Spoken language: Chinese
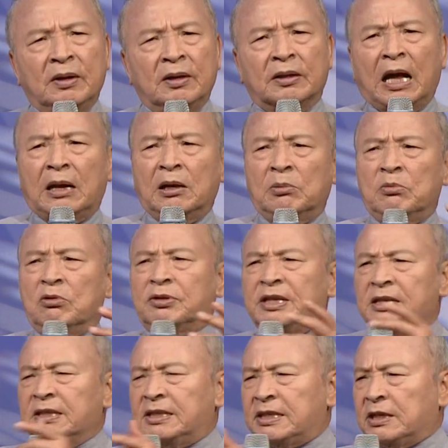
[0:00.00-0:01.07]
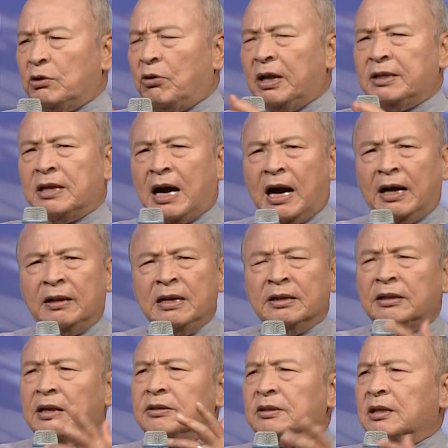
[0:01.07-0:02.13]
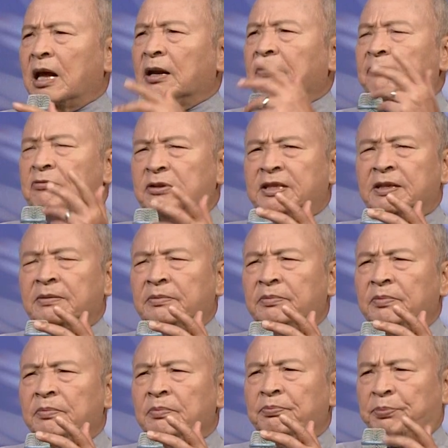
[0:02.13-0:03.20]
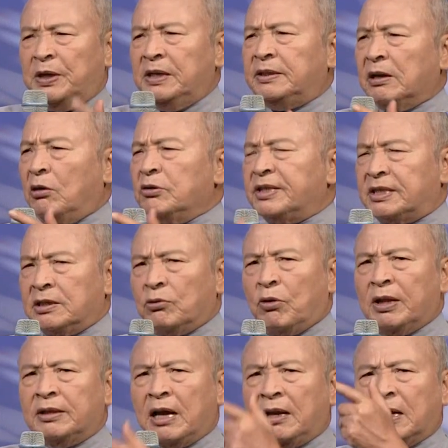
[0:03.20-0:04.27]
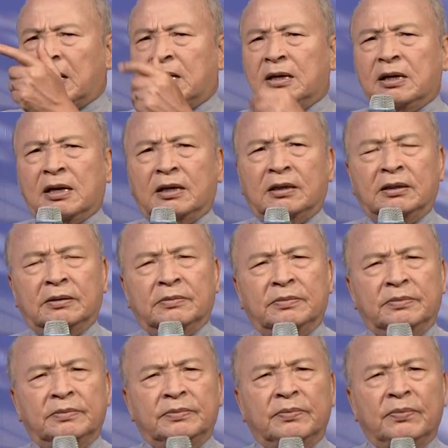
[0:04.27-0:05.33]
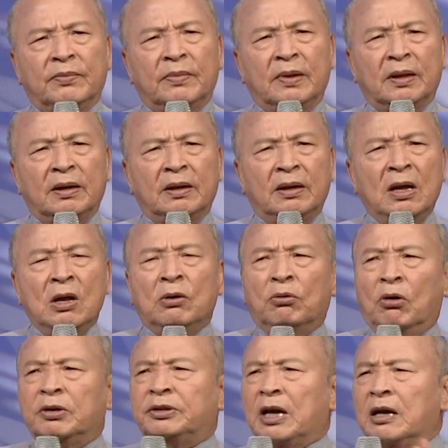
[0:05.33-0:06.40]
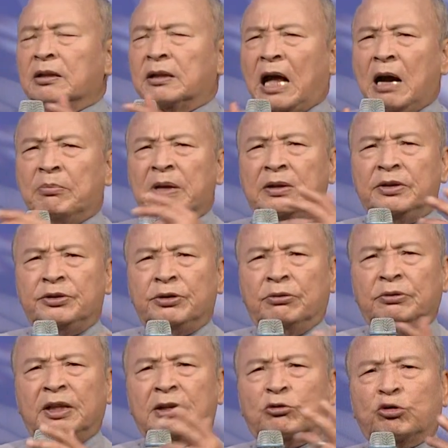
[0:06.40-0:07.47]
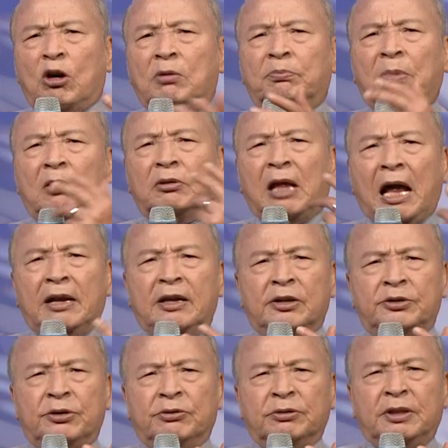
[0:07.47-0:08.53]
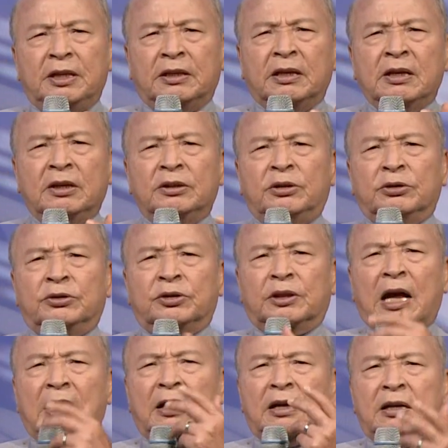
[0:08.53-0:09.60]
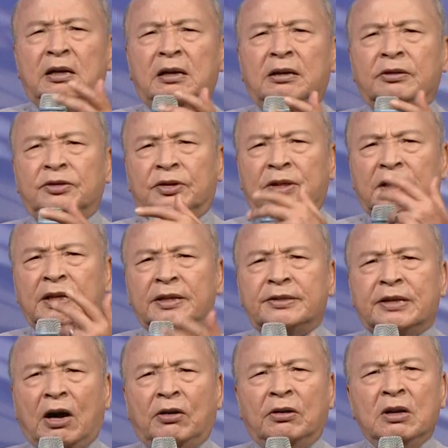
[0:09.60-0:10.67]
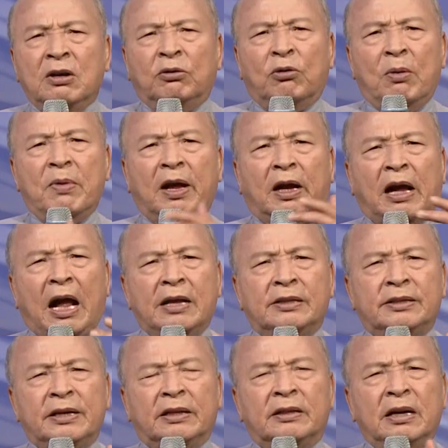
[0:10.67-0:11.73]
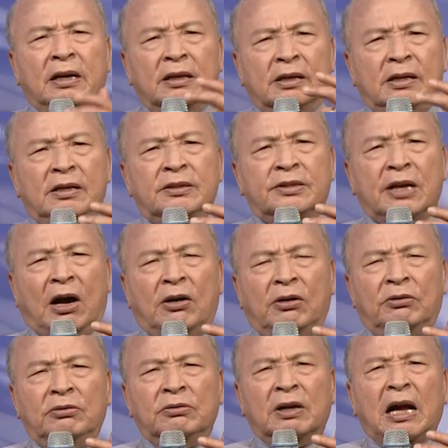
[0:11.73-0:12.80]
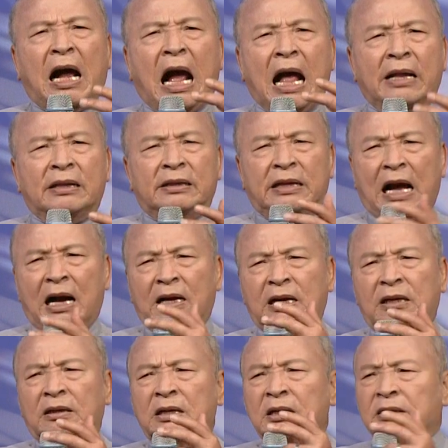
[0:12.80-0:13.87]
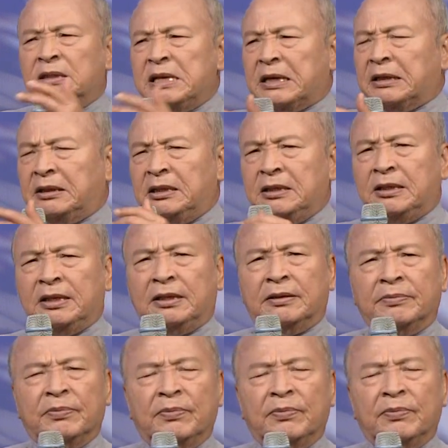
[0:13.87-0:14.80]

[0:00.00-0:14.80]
他的母亲喜欢他，但是他的父亲比较喜欢他的哥哥。我想，他们兄弟双胞胎的兄弟，就是他的哥哥是姨嫂。我们也看见姨嫂看雅各这个弟弟，